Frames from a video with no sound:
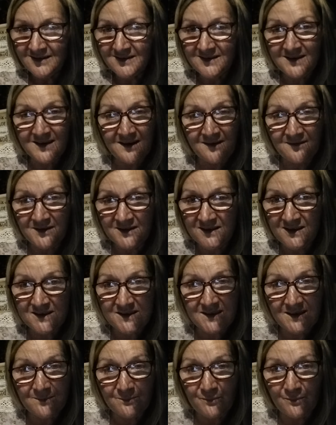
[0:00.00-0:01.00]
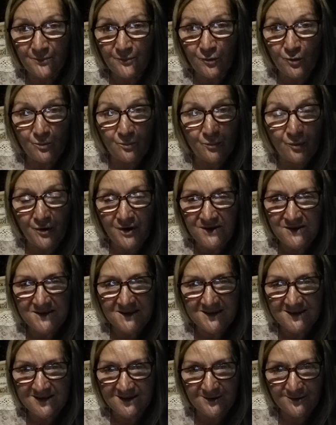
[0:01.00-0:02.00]
Не говорите,
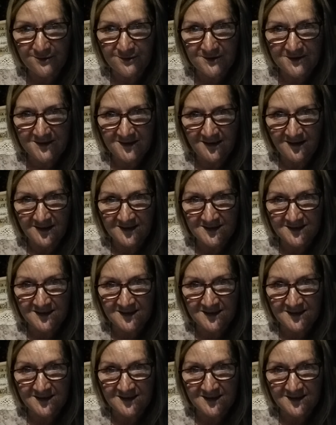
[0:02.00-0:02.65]
бойтесь, друзья,